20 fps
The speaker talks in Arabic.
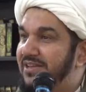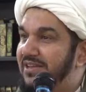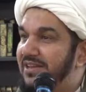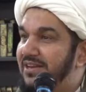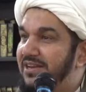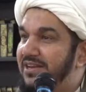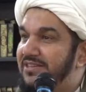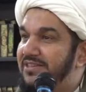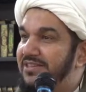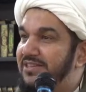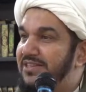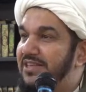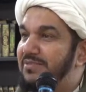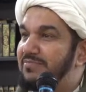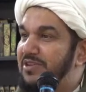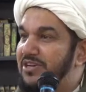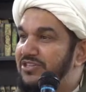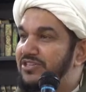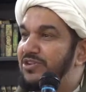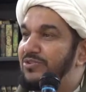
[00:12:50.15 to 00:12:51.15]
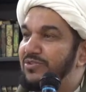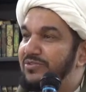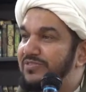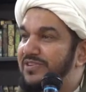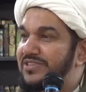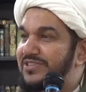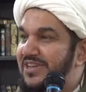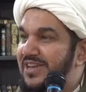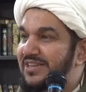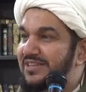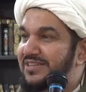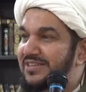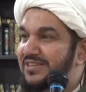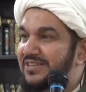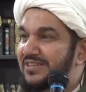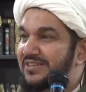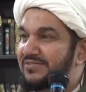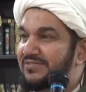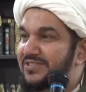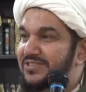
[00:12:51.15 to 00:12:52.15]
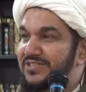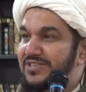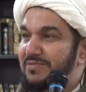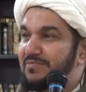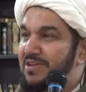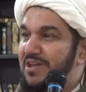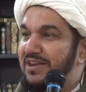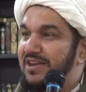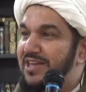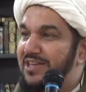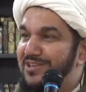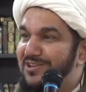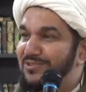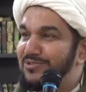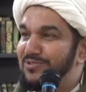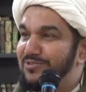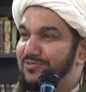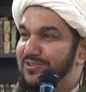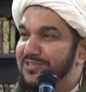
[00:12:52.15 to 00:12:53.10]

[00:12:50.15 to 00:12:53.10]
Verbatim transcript: التي هي منشا الفساد في السماء لا يكون